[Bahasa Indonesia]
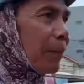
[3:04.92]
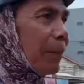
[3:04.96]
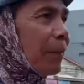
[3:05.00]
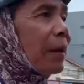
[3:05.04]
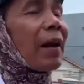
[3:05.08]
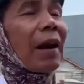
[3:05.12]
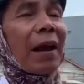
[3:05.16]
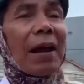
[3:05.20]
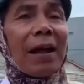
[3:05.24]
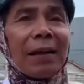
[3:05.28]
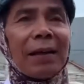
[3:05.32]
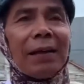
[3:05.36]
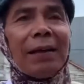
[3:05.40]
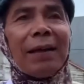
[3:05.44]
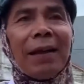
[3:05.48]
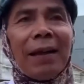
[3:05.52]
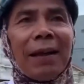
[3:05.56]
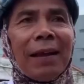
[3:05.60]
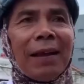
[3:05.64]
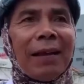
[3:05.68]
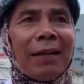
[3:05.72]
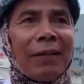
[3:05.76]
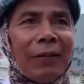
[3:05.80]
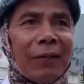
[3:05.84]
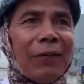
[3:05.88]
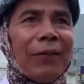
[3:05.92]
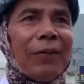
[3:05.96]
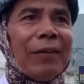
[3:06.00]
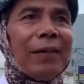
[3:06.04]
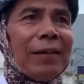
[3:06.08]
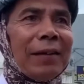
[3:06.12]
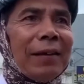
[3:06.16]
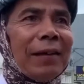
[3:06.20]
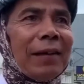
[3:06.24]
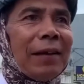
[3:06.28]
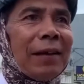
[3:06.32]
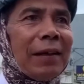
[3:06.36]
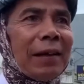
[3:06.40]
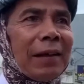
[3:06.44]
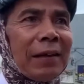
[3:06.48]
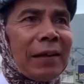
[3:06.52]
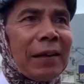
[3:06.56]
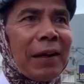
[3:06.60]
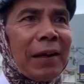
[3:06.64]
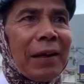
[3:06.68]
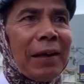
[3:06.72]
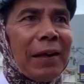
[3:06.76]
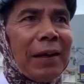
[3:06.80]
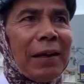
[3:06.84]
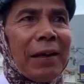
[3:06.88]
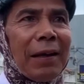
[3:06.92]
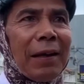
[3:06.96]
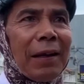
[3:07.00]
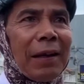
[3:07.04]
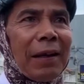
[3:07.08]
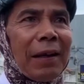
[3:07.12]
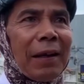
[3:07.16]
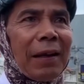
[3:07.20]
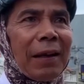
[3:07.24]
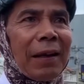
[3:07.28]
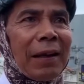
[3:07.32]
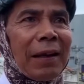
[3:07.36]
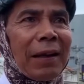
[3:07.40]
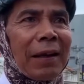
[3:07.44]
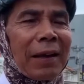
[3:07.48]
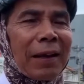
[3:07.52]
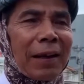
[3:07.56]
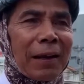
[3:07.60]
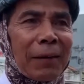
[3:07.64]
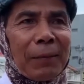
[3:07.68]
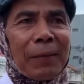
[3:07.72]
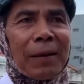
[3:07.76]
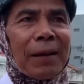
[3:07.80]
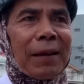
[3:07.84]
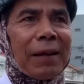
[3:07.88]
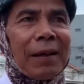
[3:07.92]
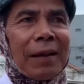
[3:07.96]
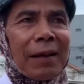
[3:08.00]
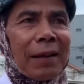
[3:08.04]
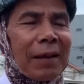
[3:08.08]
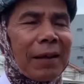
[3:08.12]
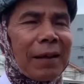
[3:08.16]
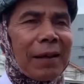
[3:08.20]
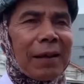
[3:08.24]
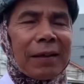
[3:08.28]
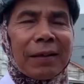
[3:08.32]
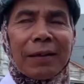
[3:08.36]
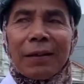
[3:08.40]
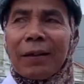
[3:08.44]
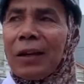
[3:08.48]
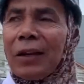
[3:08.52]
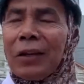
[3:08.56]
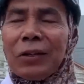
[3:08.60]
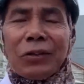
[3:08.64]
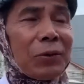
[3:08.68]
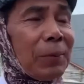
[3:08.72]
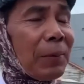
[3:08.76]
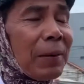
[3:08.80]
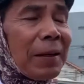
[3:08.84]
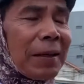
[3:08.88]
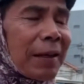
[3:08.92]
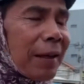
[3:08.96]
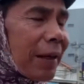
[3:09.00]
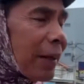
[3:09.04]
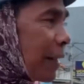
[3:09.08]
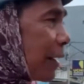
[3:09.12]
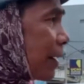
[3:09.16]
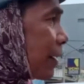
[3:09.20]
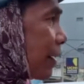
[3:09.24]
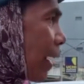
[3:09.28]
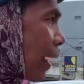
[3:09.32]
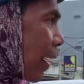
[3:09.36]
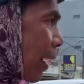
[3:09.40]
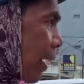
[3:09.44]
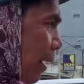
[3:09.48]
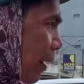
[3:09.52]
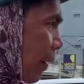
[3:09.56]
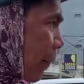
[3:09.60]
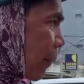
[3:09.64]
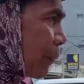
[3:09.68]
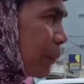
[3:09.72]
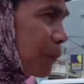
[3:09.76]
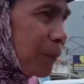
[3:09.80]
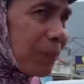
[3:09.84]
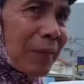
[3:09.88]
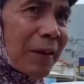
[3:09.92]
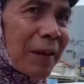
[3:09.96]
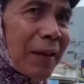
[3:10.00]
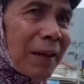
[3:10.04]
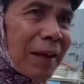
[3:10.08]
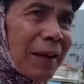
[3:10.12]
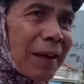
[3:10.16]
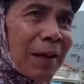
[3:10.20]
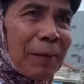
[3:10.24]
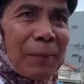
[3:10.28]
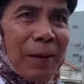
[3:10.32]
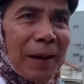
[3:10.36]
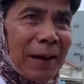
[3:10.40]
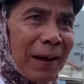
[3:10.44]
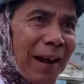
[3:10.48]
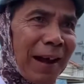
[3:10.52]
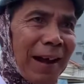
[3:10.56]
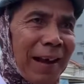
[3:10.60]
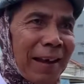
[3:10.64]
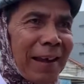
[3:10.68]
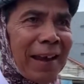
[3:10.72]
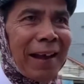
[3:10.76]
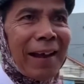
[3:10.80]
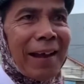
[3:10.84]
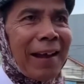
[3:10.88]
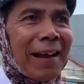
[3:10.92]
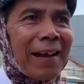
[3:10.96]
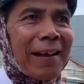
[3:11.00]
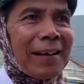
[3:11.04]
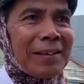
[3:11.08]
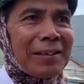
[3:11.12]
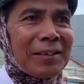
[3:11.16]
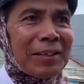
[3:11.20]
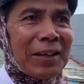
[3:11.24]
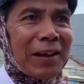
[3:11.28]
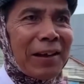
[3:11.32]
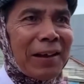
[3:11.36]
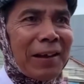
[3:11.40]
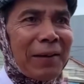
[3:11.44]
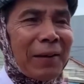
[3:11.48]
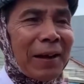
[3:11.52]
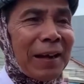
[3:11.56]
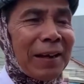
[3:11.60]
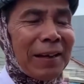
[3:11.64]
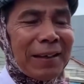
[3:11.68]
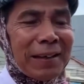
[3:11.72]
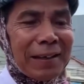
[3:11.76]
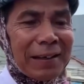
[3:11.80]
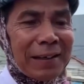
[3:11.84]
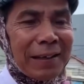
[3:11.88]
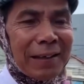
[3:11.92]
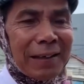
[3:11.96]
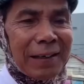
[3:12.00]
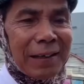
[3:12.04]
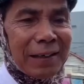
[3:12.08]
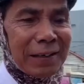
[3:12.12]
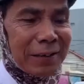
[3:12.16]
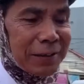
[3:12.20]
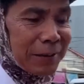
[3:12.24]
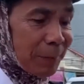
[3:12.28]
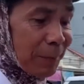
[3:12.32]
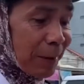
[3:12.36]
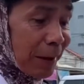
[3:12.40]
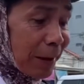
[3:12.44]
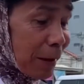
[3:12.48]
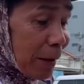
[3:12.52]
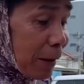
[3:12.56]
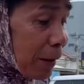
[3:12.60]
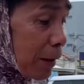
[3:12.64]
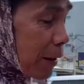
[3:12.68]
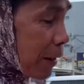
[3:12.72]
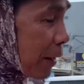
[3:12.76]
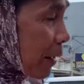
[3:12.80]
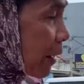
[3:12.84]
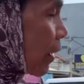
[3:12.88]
Berat lah. Jadi karena ini cuma intinya, karena kekayaan saya kan sebagai